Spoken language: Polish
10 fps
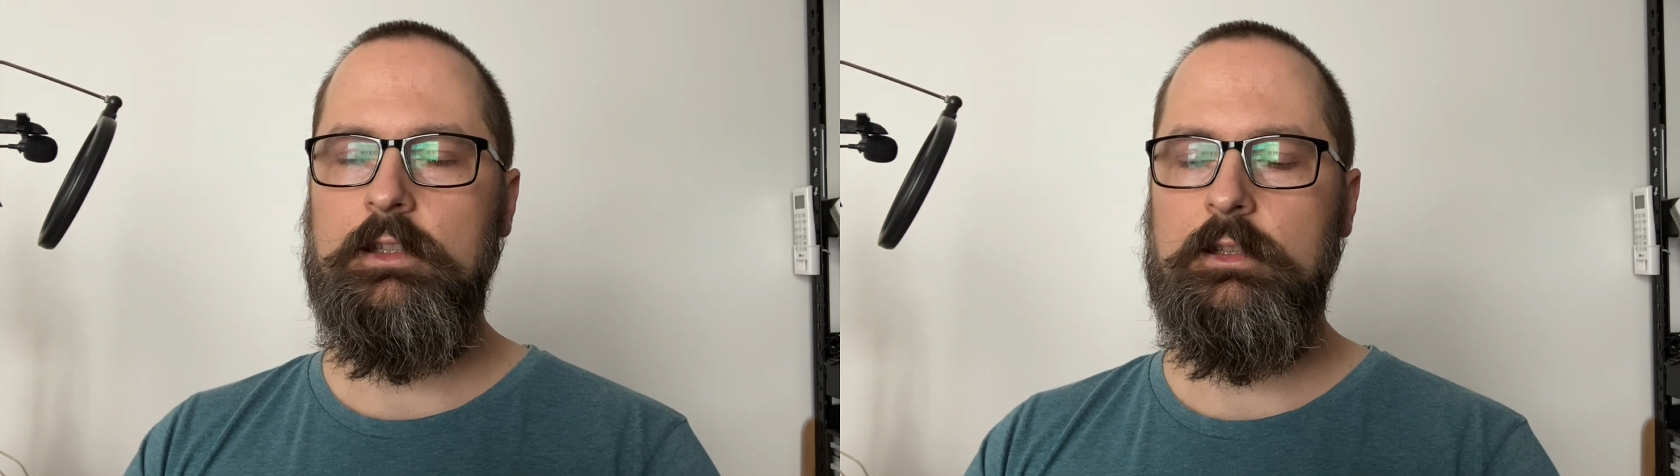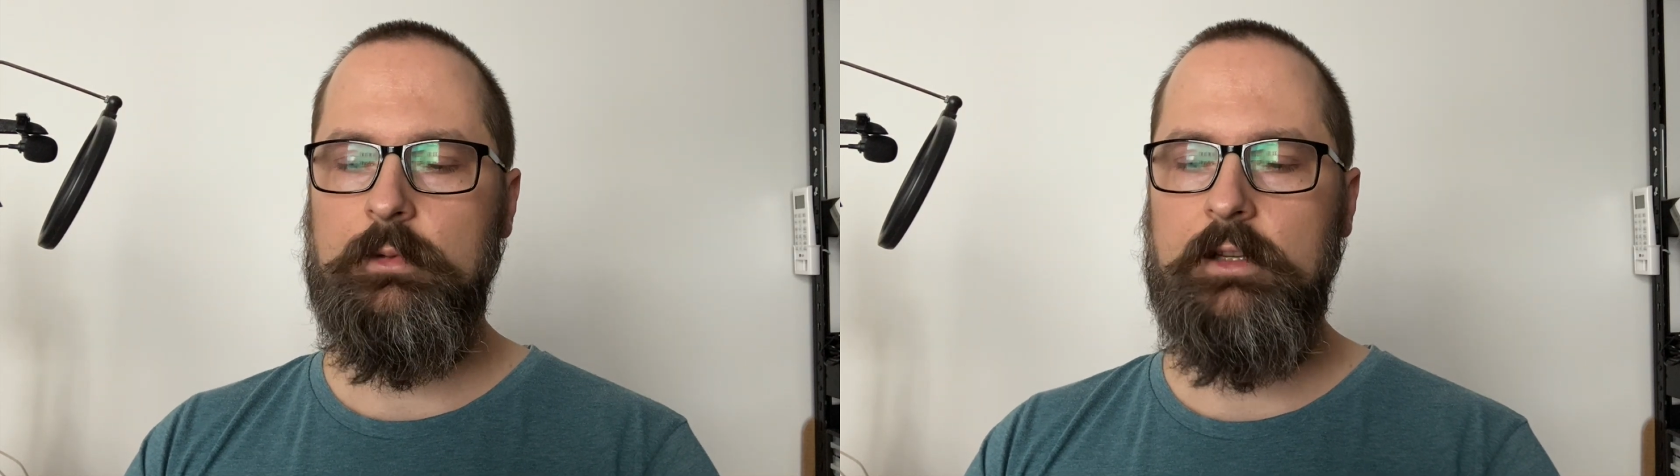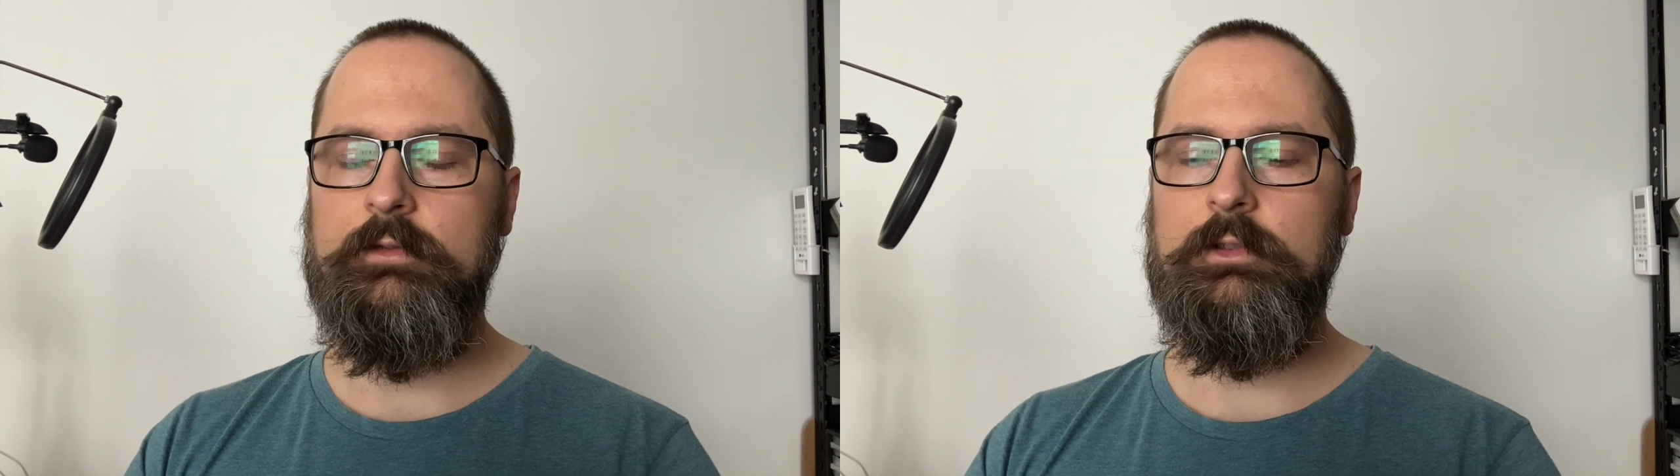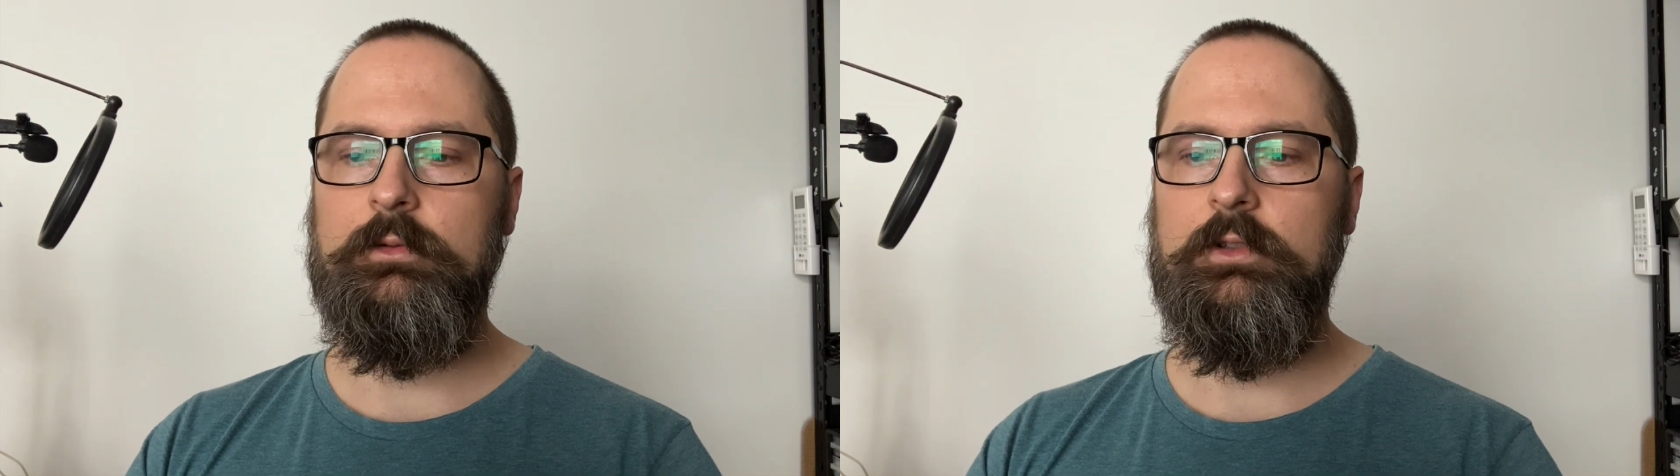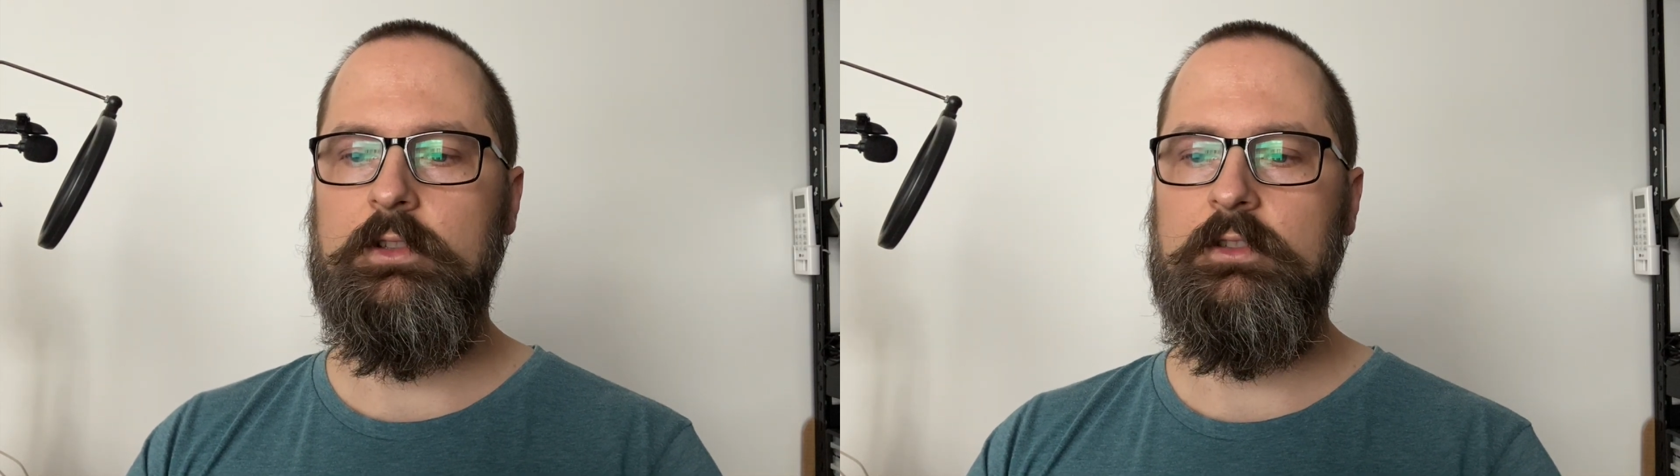naprawdę
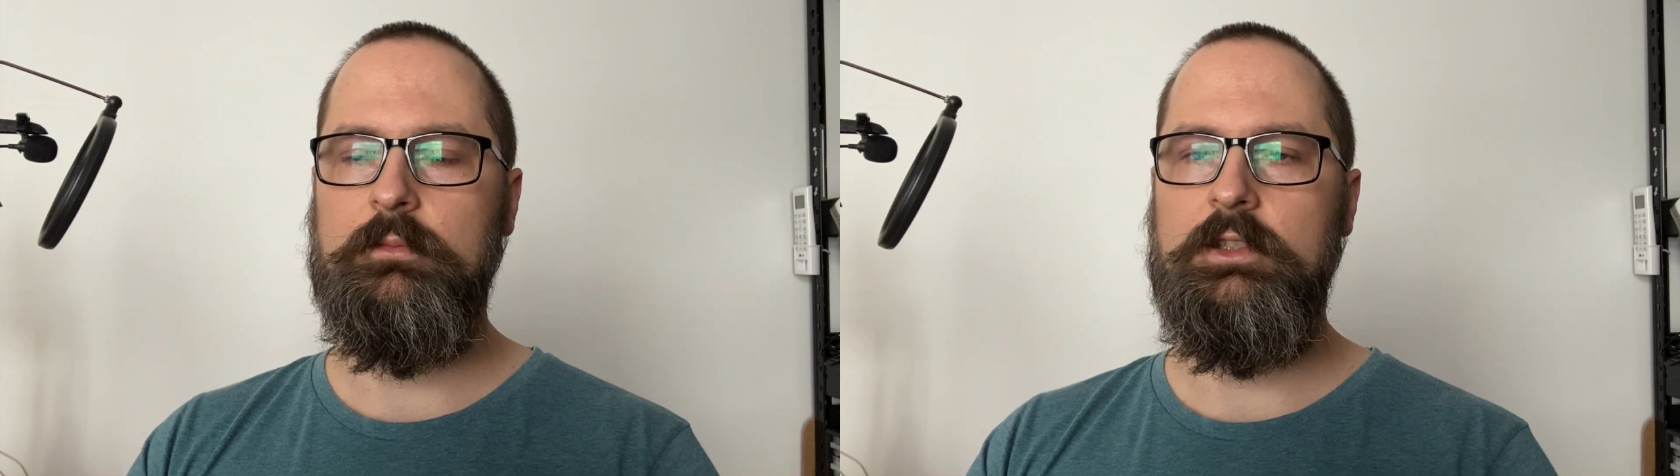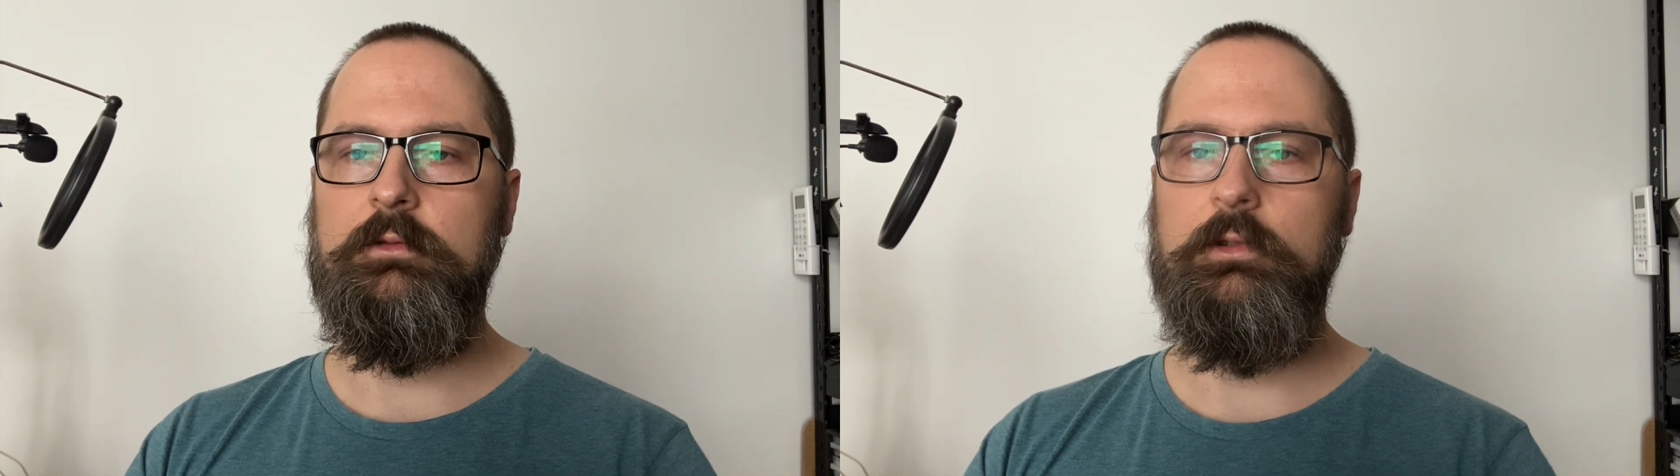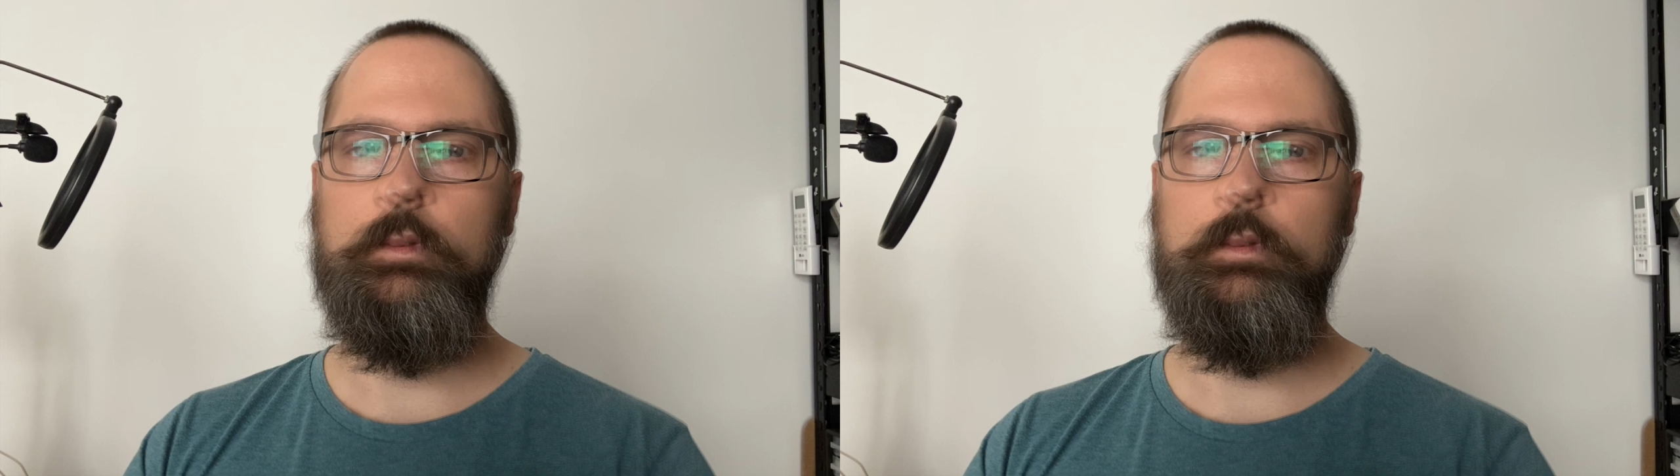dużo się zmieniło.